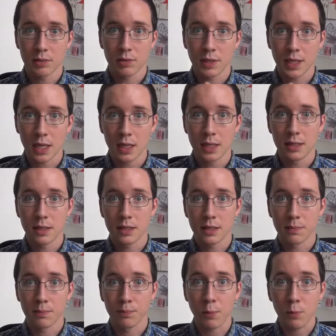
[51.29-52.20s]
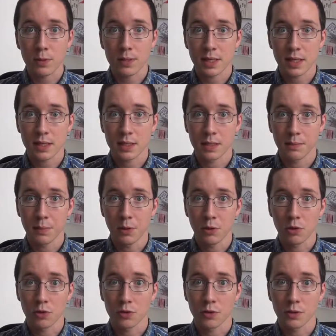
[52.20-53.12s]
de qualité. C'est pour ça que c'est pas
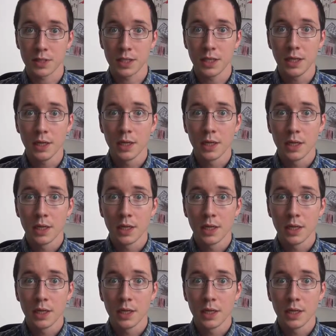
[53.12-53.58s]
encore sorti.